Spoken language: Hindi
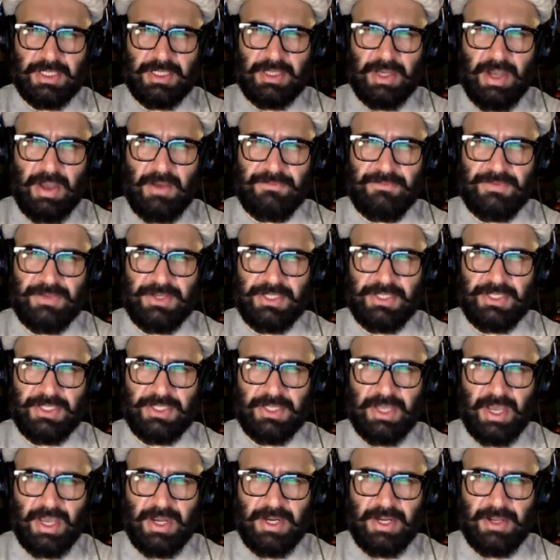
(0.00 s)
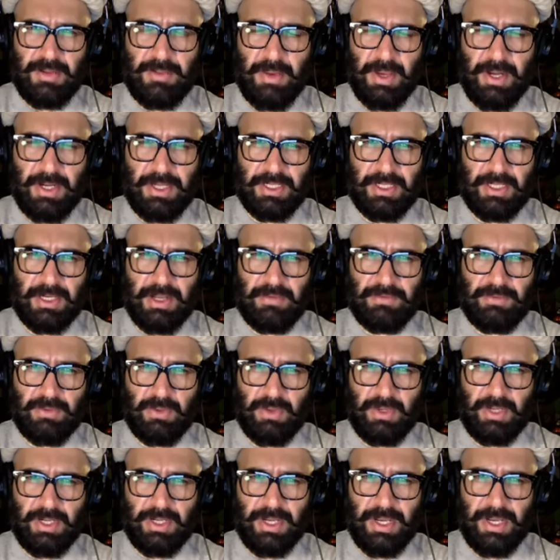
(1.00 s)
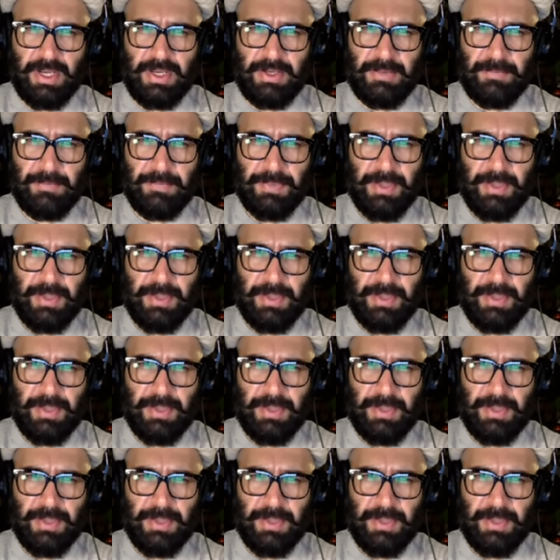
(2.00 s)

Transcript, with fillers: काफी सारे हमारे खिलाफ खोले गए